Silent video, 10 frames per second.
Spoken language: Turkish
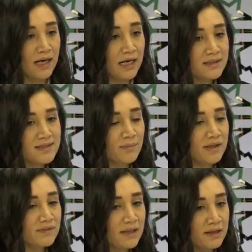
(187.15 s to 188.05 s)
Aynı
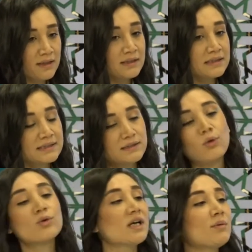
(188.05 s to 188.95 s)
zamanda hızlı
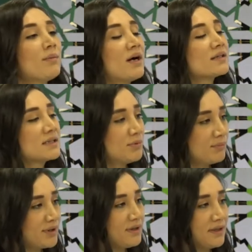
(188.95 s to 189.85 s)
okuyamama
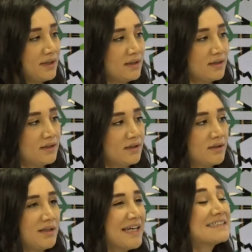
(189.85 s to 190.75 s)
gibi bir hı
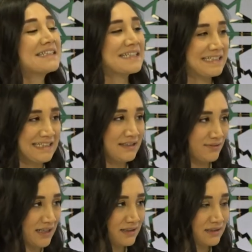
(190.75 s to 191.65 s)
hı. eksiklikleri
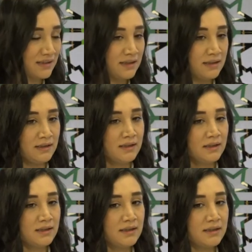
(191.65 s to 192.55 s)
var.
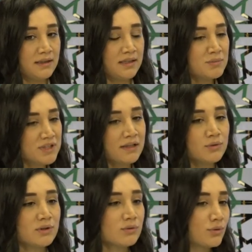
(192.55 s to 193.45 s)
E,
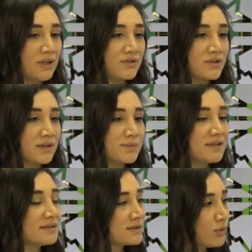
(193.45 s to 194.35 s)
imkanı olan öğrencilerimize
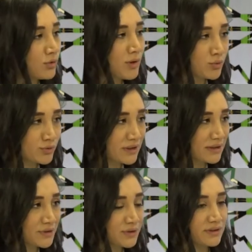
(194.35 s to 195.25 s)
hızlı okuma kursları
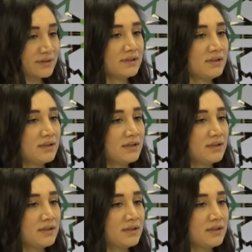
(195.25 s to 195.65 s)
açıldı.